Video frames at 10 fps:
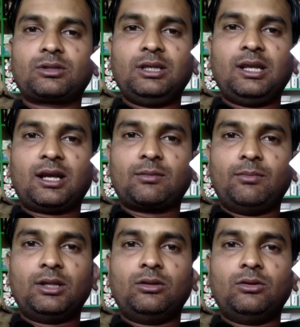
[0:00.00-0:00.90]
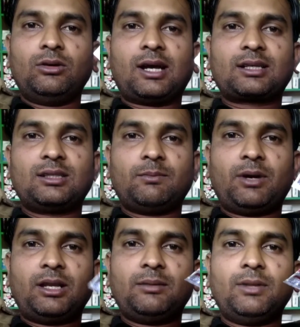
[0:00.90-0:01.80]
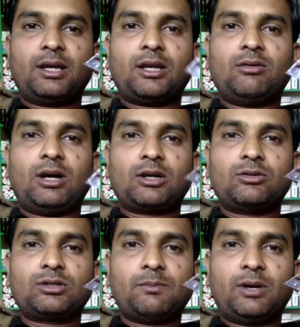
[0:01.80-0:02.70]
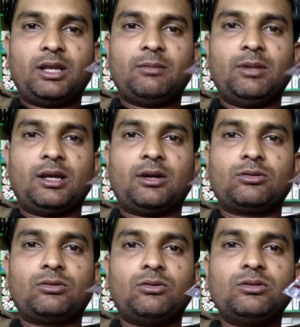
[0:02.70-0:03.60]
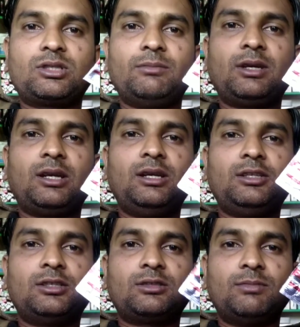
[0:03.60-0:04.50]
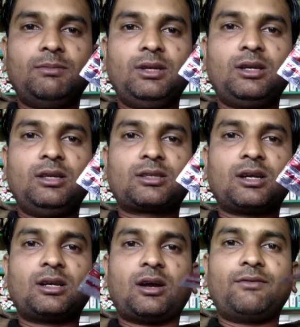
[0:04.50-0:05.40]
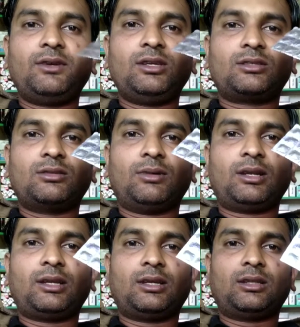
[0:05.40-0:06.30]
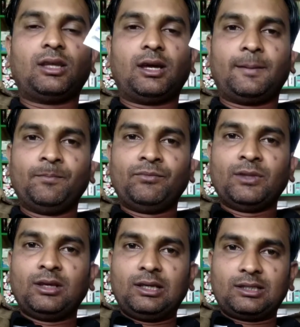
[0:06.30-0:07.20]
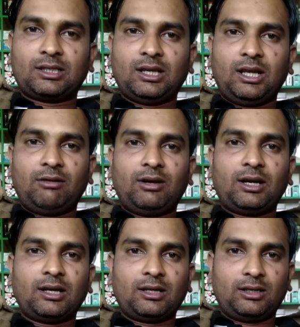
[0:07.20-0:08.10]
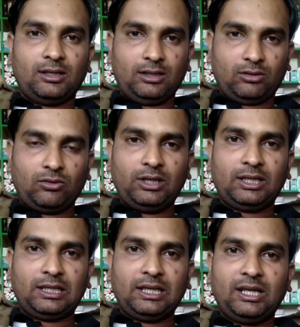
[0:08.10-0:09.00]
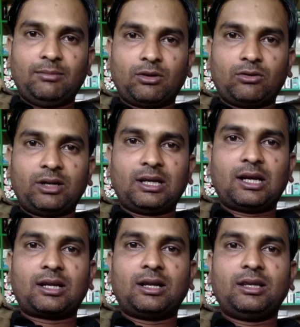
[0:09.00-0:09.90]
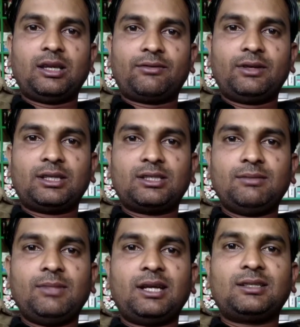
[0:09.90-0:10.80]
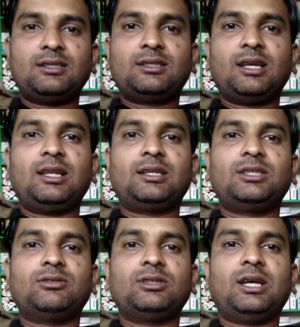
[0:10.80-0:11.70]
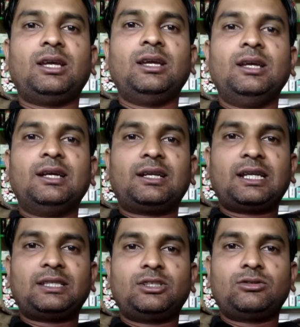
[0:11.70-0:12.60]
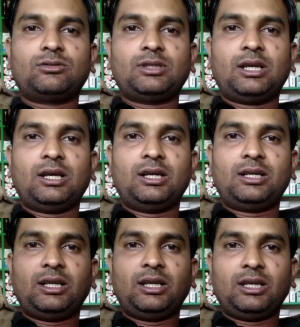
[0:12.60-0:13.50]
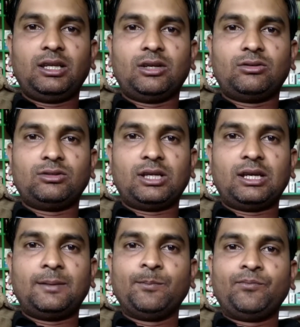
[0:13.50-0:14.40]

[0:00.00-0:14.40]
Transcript: उसकी नाक बंद हो नाक से पानी बह रहा हो आँखों से पानी बह रहा हो तो उन सभी कंडीशंस में भी इसका काफ़ी इस्तेमाल किया जाता है इसके अलावा अगर कोई कीड़े मकोड़े काट लें या फिर किसी मेडिसिन से एलर्जी हो जाए रेसिस हो जाए अर्टिकेरिया हो जाए